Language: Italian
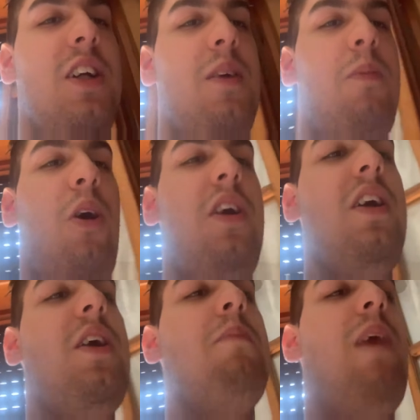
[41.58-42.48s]
Poi
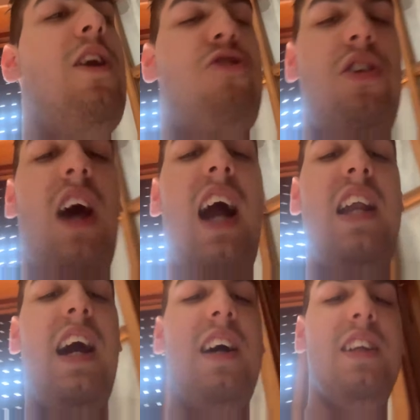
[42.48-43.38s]

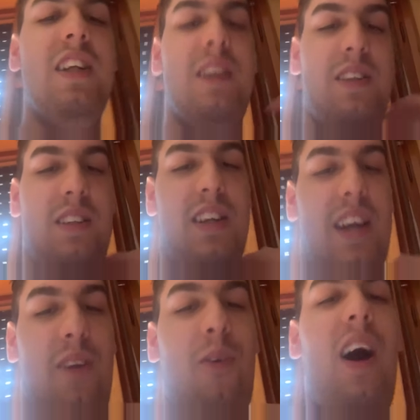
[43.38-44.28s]
Belgio-Italia.
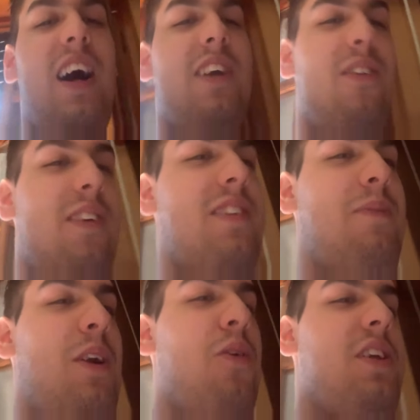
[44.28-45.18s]
Eh, qua
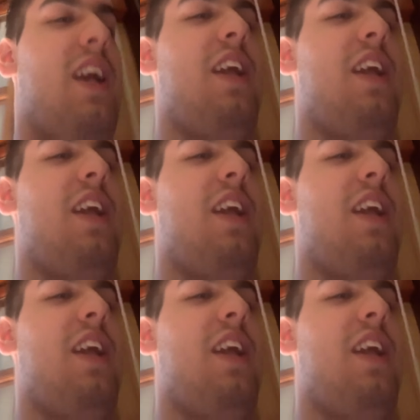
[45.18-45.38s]
per noi sarà